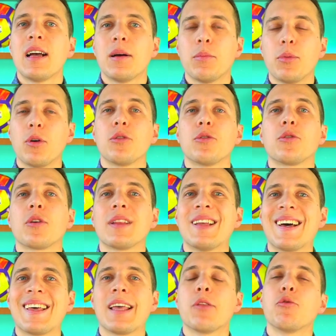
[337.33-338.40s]
pronto a
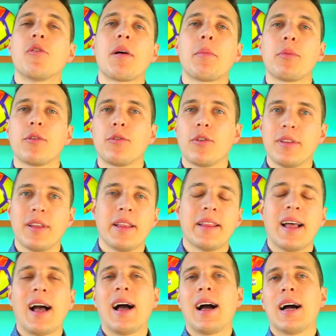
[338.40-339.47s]
dare nuova
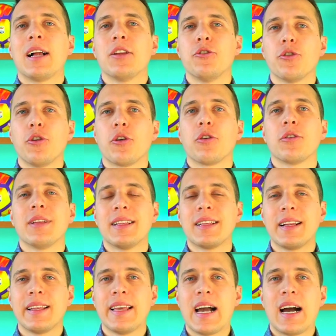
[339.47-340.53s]
profondità al gioco
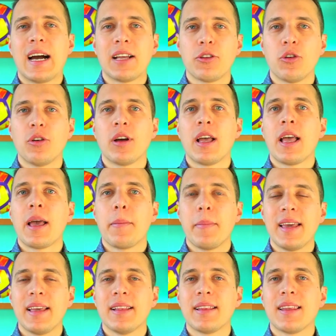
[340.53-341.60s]
d'italiano,
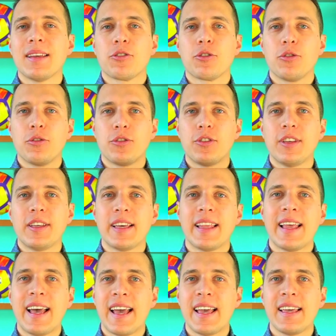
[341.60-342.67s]
mentre
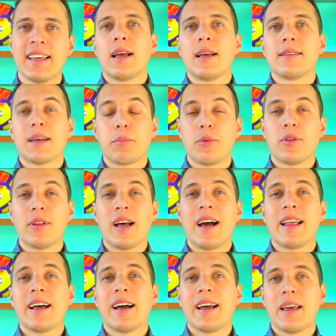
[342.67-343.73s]
sconsiglierei
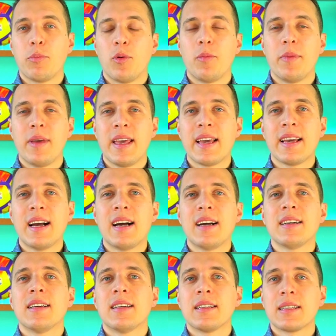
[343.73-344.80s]
Saponara e
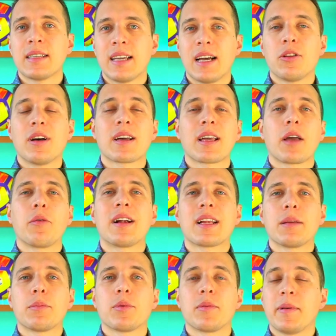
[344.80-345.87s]
Pobega che hanno anche
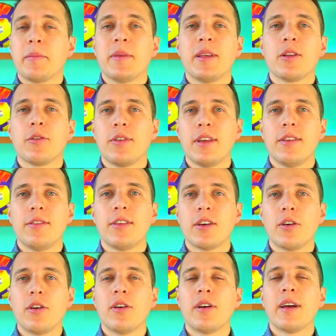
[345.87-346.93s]
qualche problemino
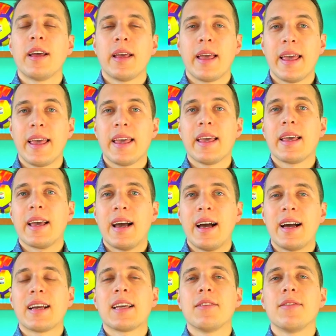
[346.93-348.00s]
fisico e
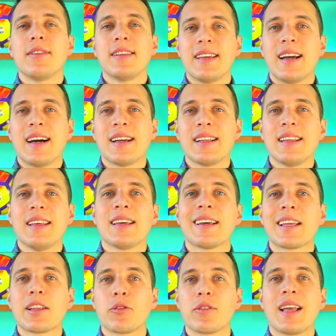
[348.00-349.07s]
anche Vignali
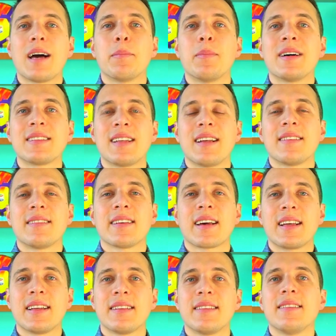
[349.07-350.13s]
che non dà abbastanza
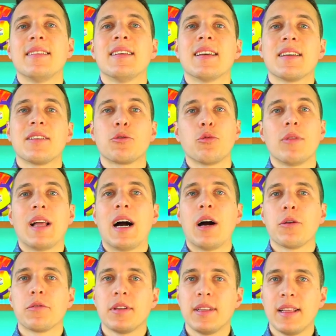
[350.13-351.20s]
garanzie
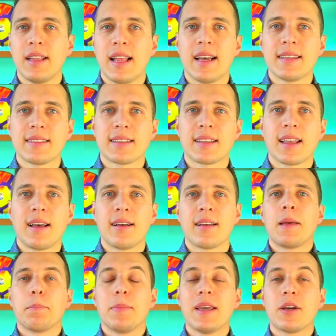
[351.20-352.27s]
sull'out di destra.
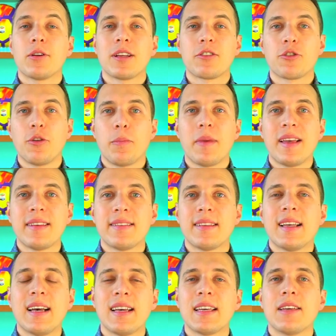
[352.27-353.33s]
Piccola
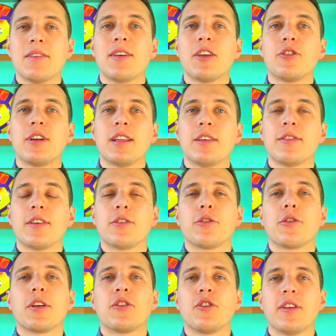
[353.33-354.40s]
scommessa invece il
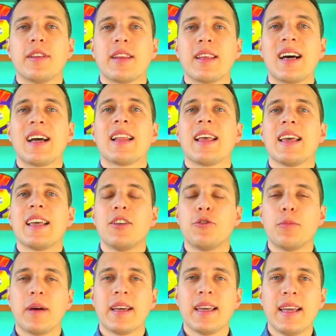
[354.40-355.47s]
difensore centrale
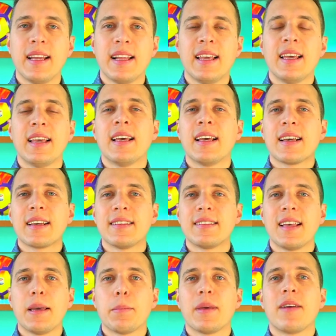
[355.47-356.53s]
Ismaili che
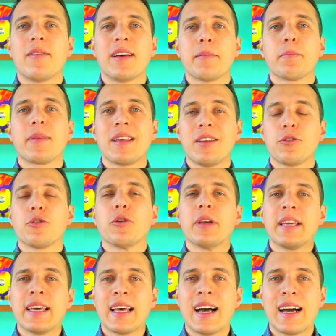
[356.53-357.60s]
sembra aver preso
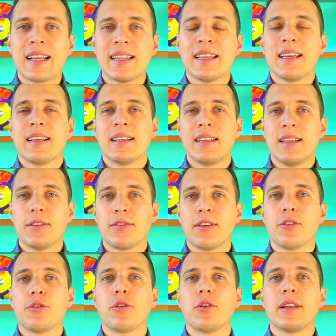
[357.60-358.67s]
i gradi di
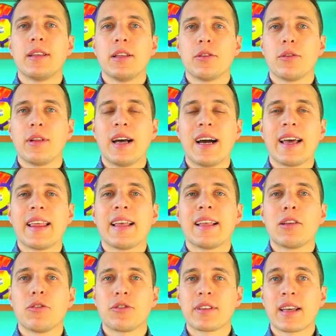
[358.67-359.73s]
difensore titolare
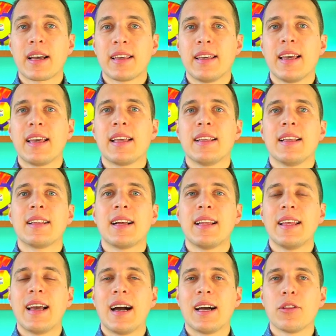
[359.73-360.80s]
dello scacchiere
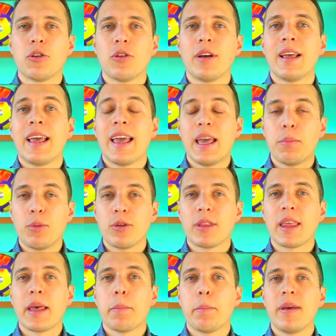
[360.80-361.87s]
italiano e
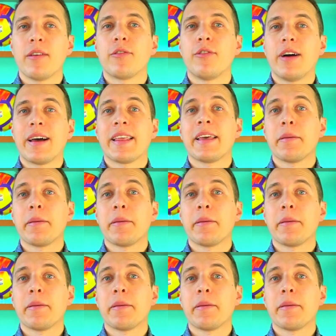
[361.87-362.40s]
potrebbe fare